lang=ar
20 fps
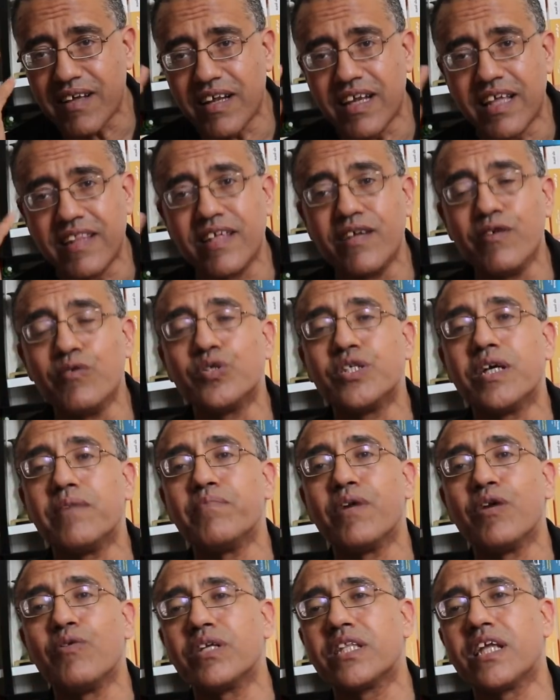الذي
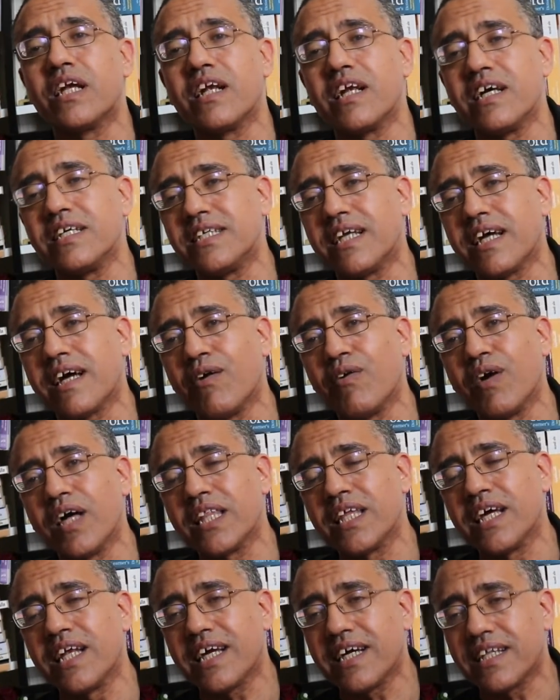يسمى الوطن الأزرق
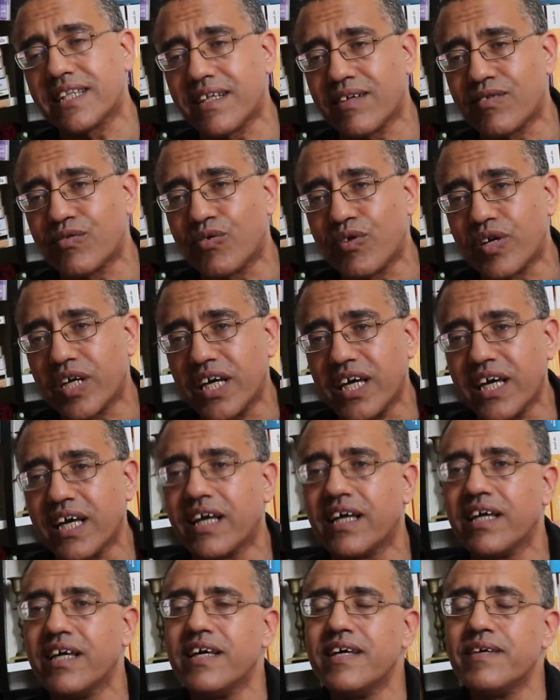وهذه الخطة
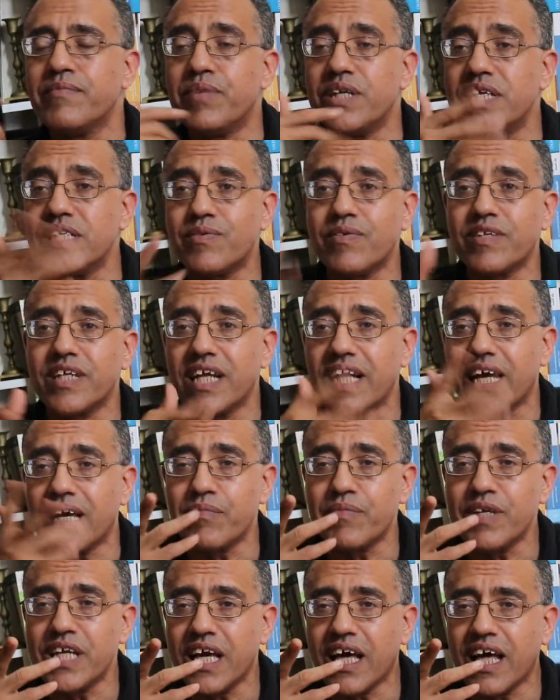التركية بالنسبة
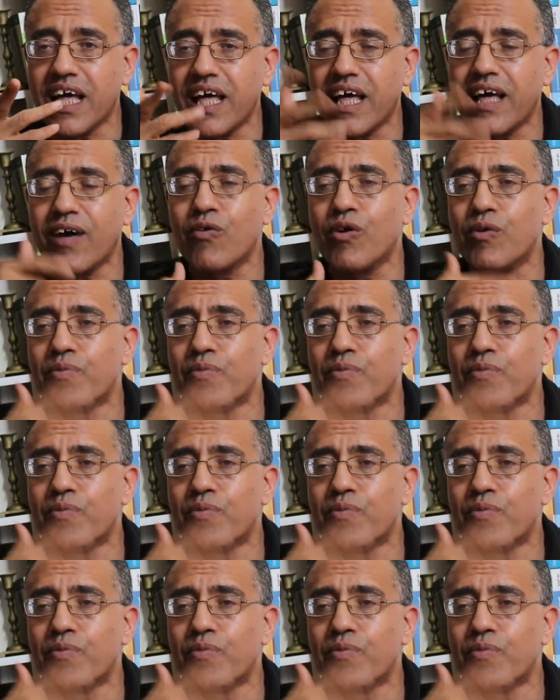لأمنها